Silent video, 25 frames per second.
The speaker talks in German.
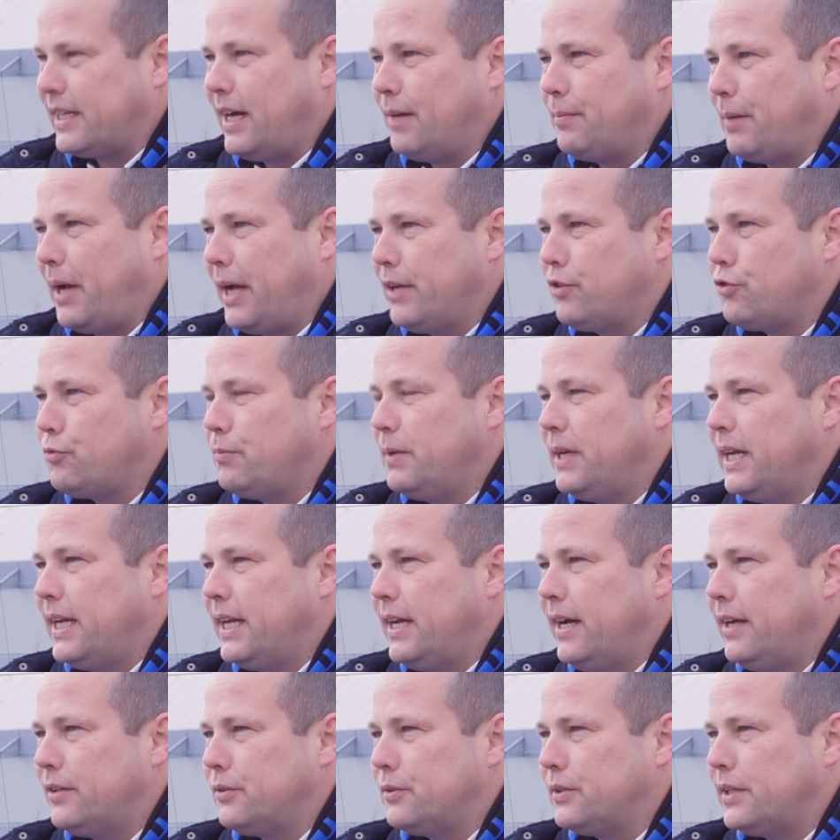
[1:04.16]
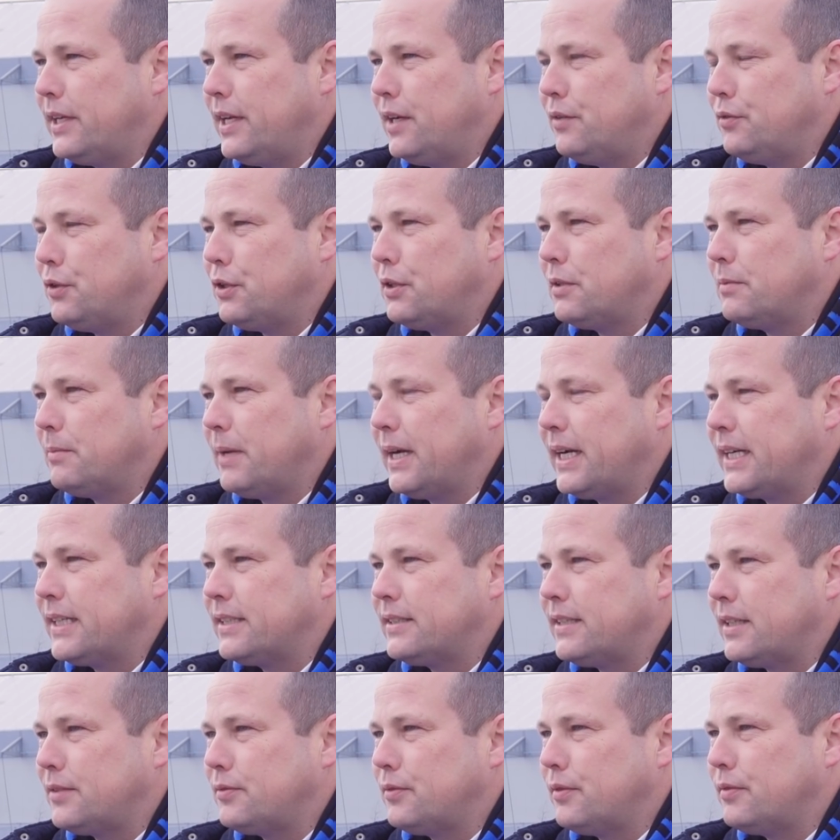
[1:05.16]
gab einen Spieler, der hat unter der Woche mal
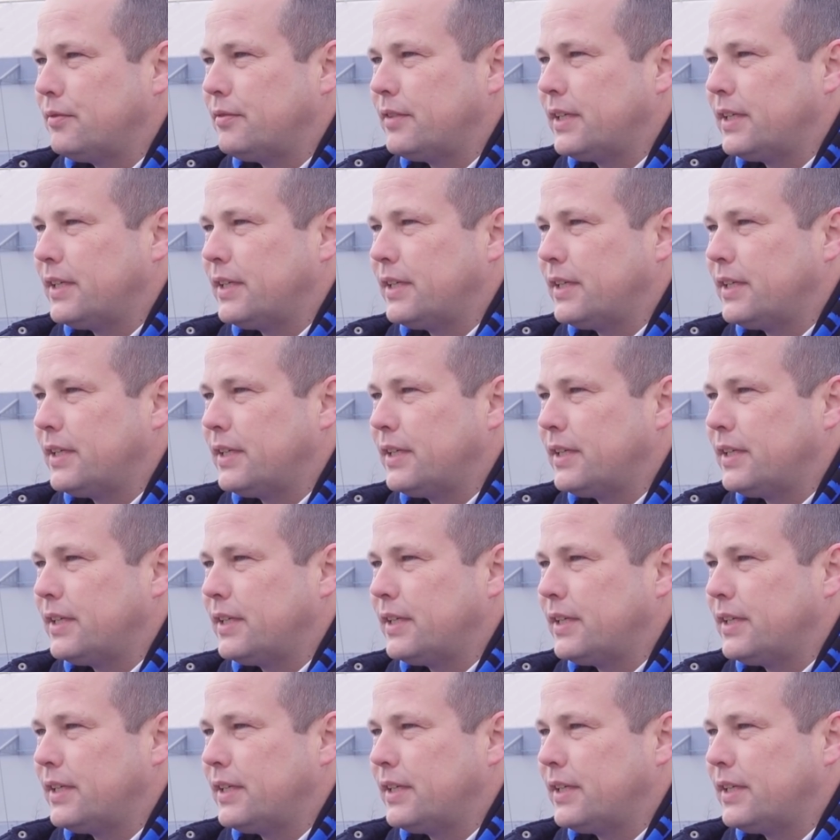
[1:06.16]
gesagt, von